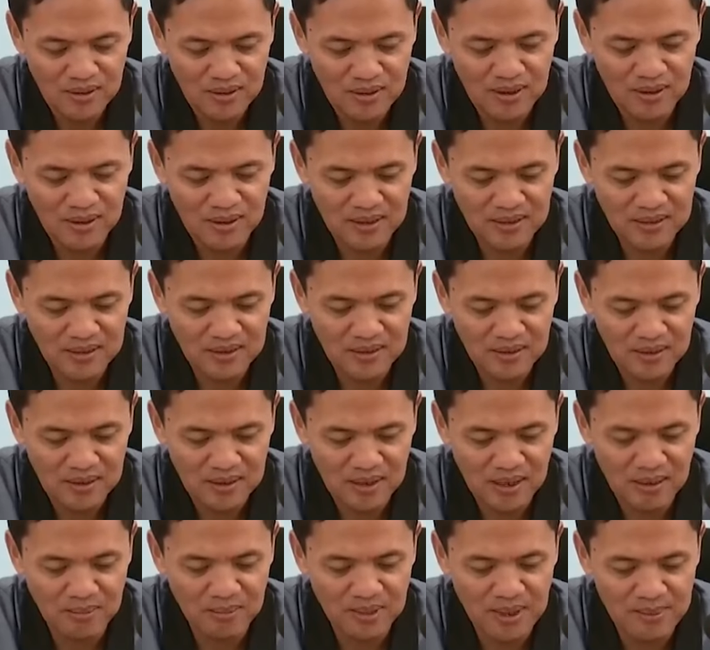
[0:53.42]
dengan
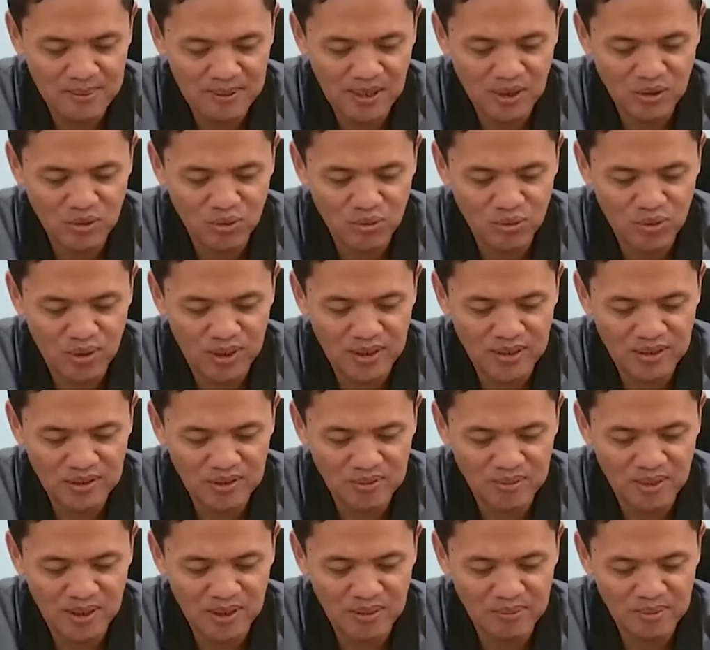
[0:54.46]
yang mendapatkan dukungan
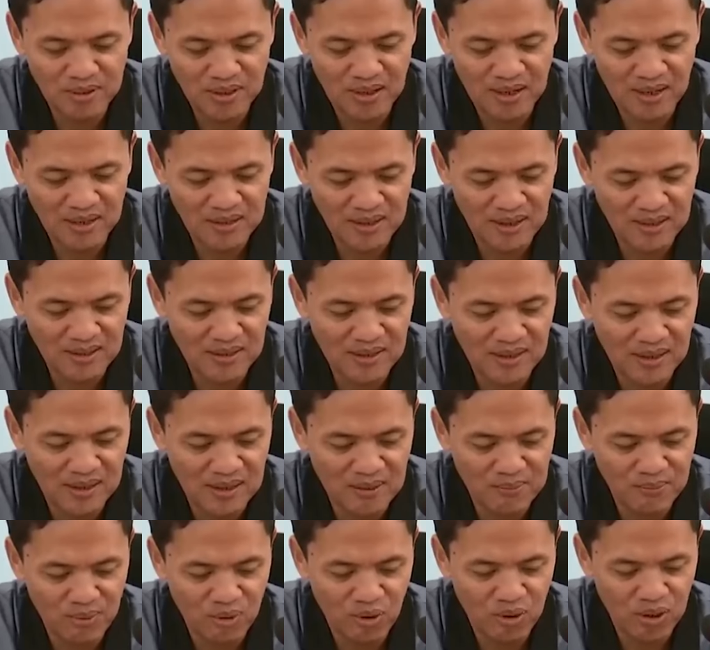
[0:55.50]
sebagian besar rakyat
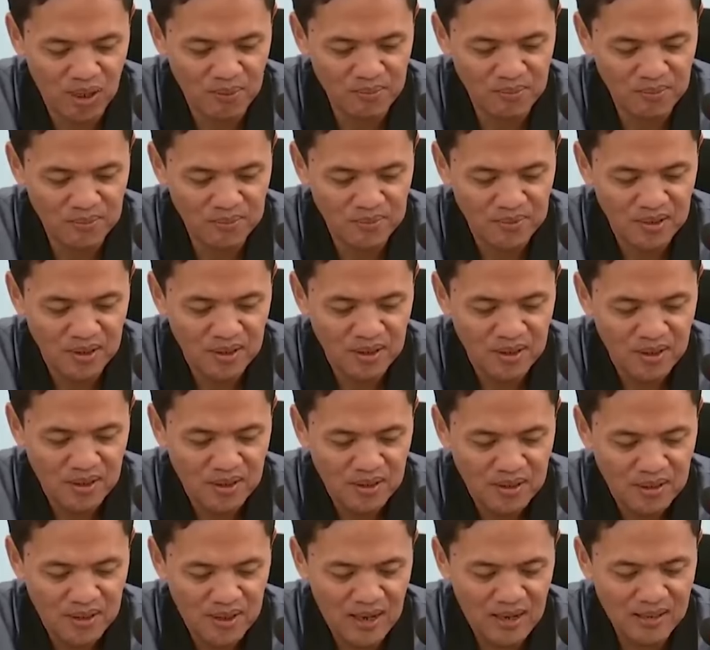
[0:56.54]
karena program
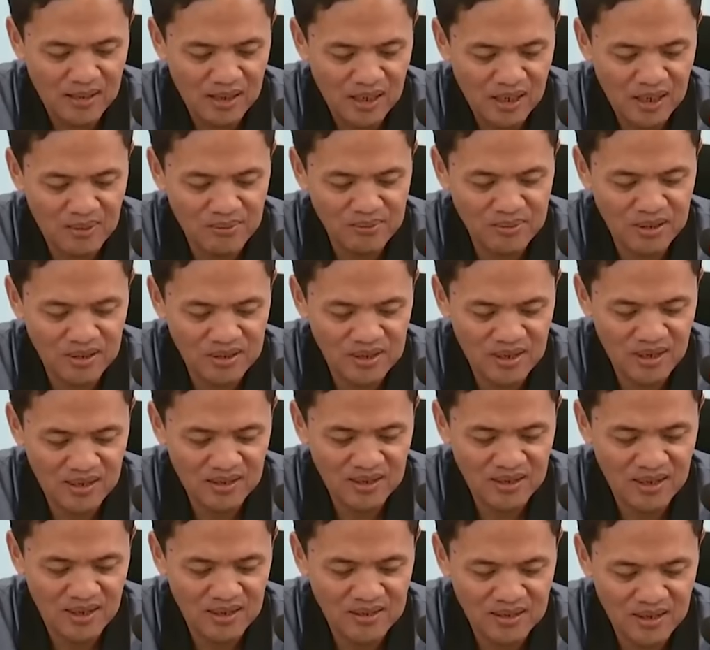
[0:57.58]
dan rekam jejak
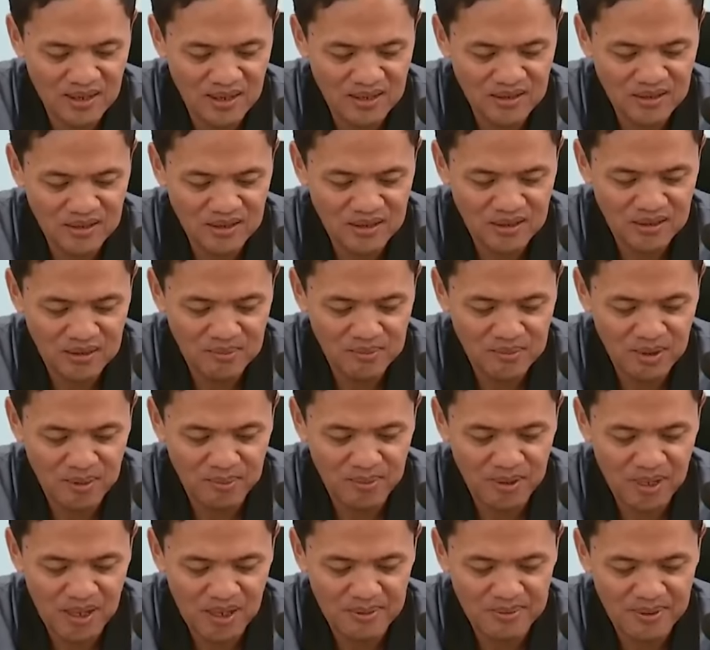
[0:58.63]
yang jelas
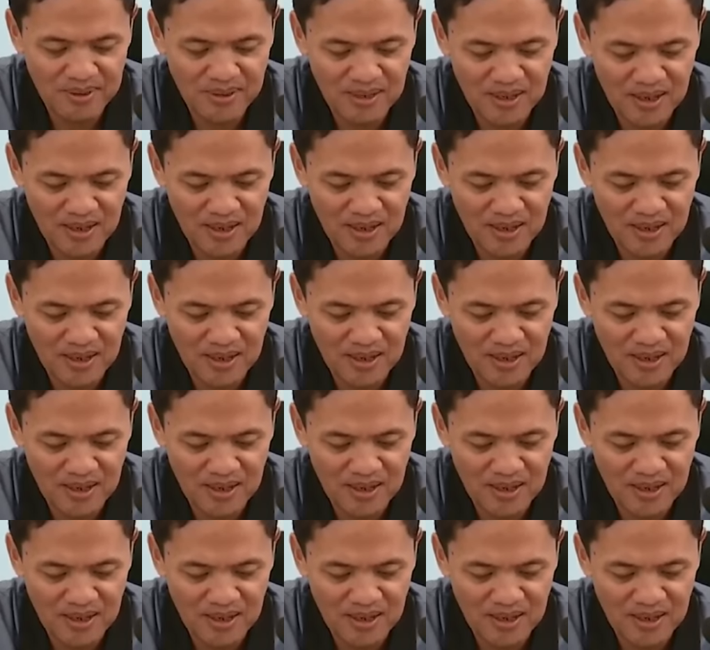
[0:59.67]
berpihak kepada